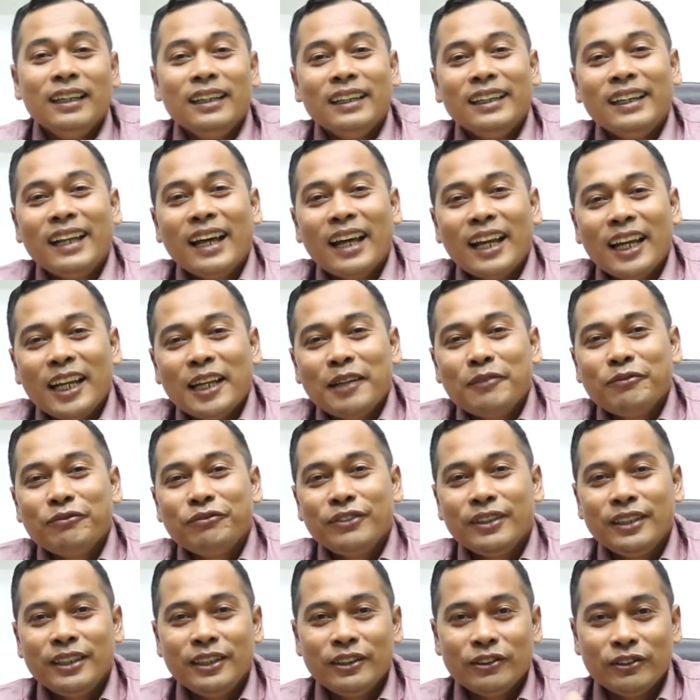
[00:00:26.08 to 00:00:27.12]
Dalam
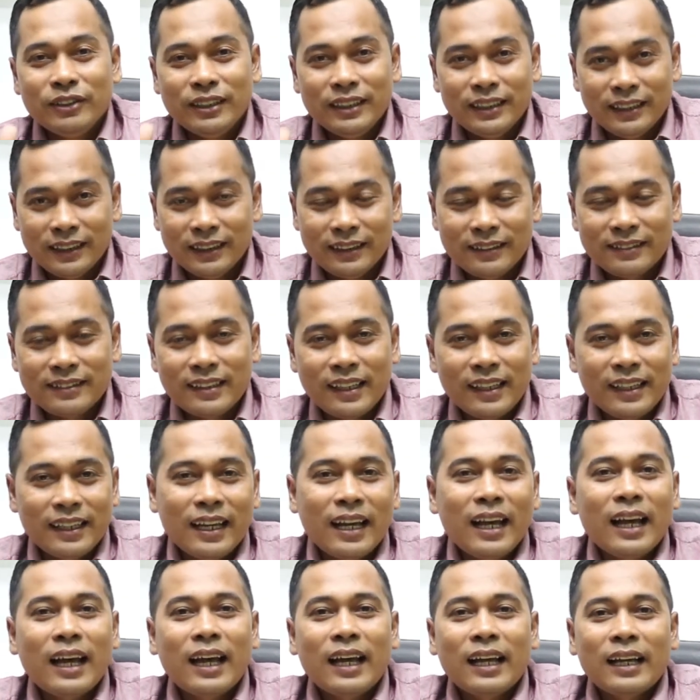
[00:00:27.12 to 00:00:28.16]
video ini
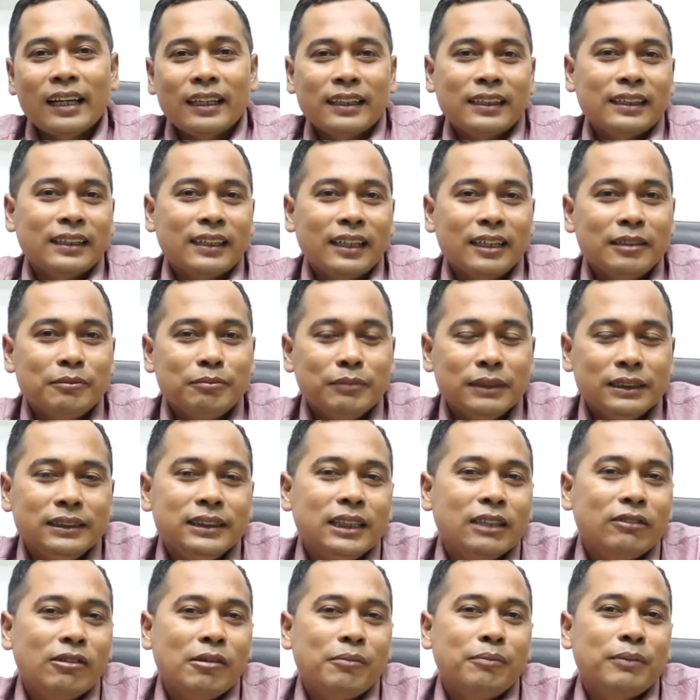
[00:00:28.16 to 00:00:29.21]
saya akan
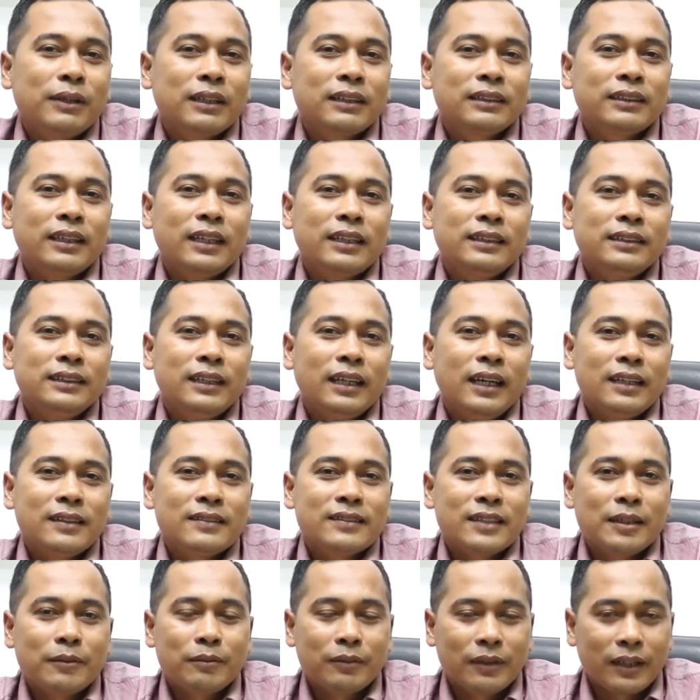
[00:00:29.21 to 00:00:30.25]
menjawab pertanyaan
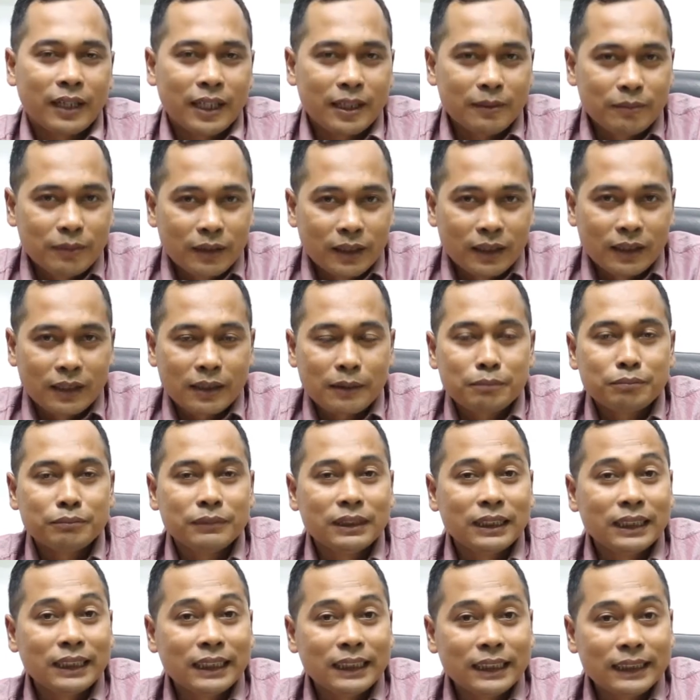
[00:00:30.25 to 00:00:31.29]
subscriber
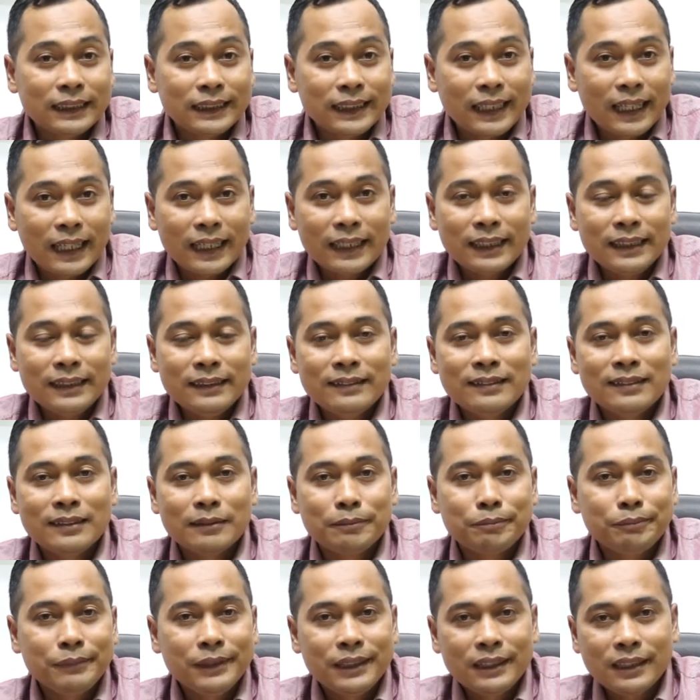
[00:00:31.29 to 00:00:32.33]
Mengenai
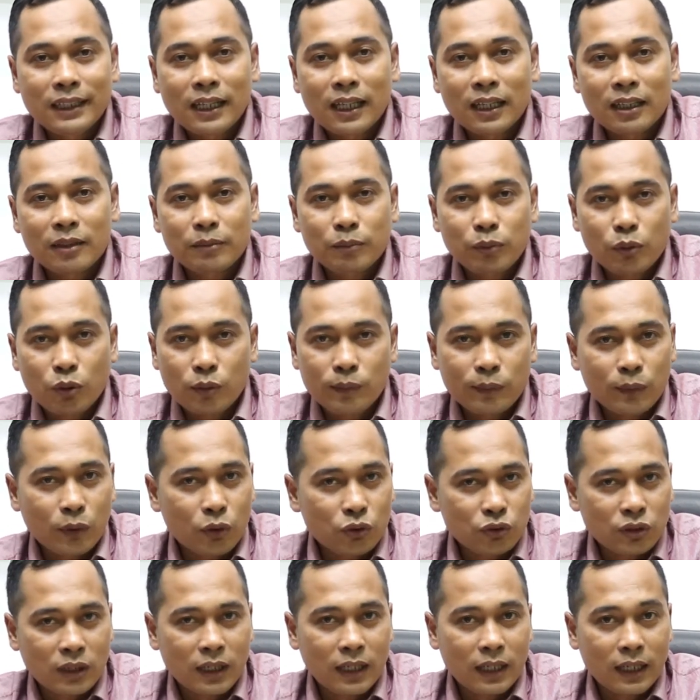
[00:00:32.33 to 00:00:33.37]
seminar
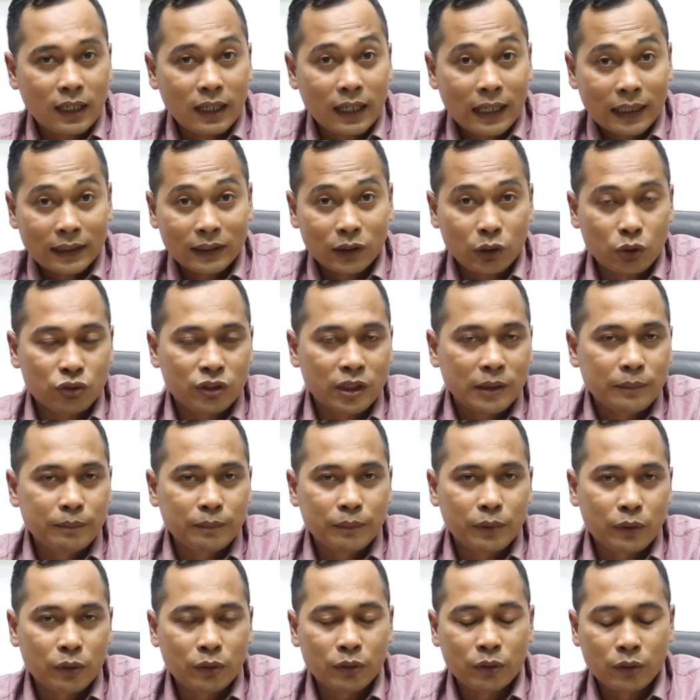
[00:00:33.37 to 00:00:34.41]
proposal atau
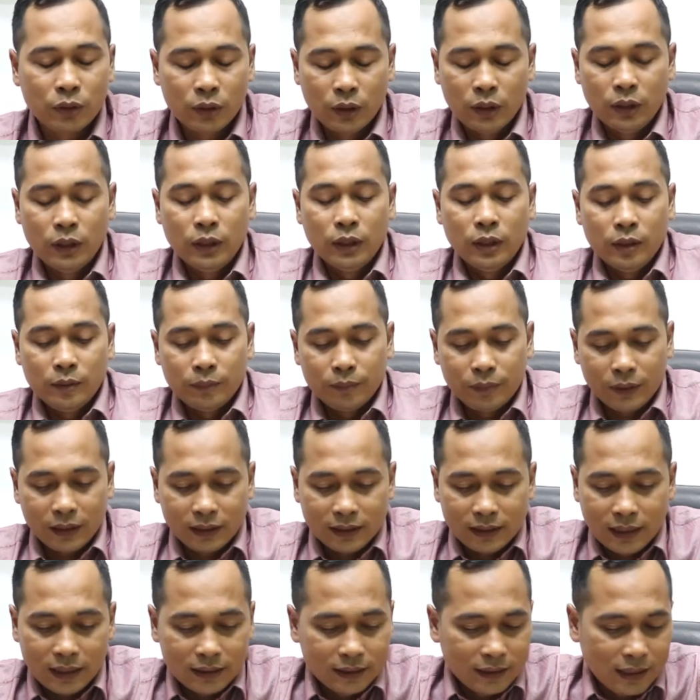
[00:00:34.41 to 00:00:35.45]
SEMPRO
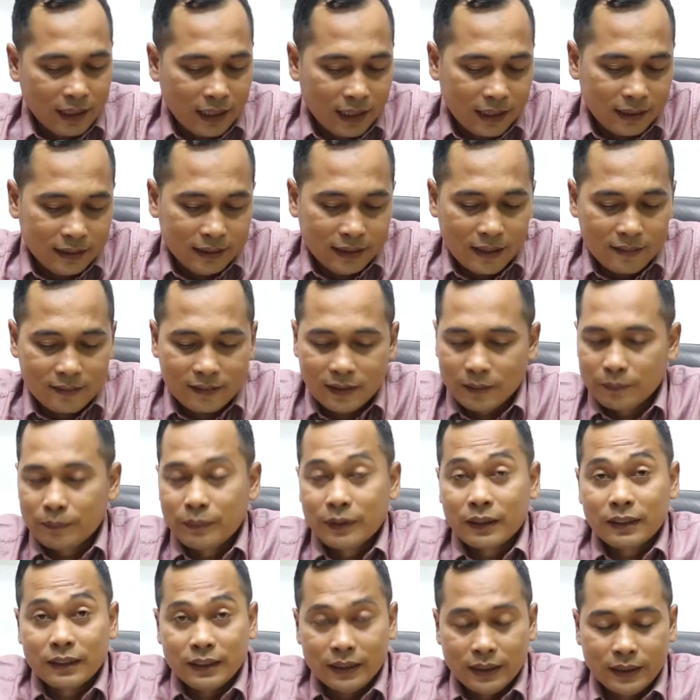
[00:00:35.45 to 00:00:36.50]
Pertanyaannya
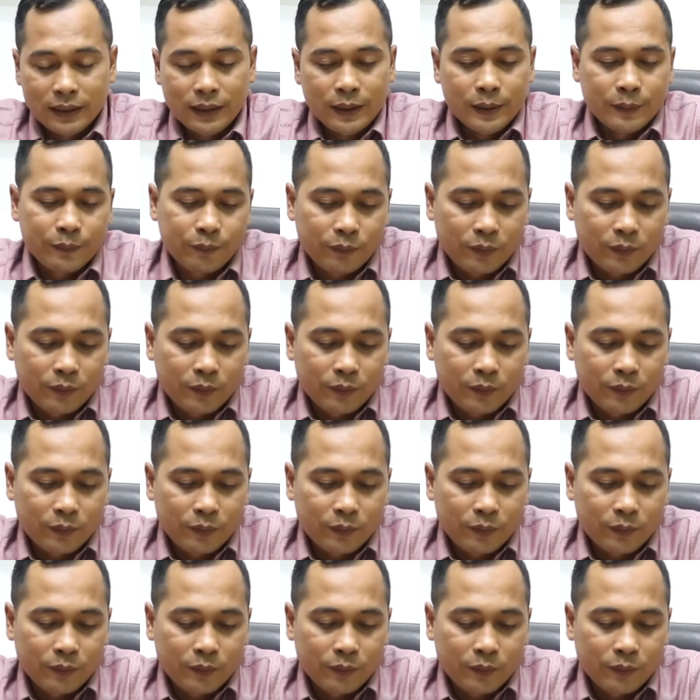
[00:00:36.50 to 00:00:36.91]
seperti ini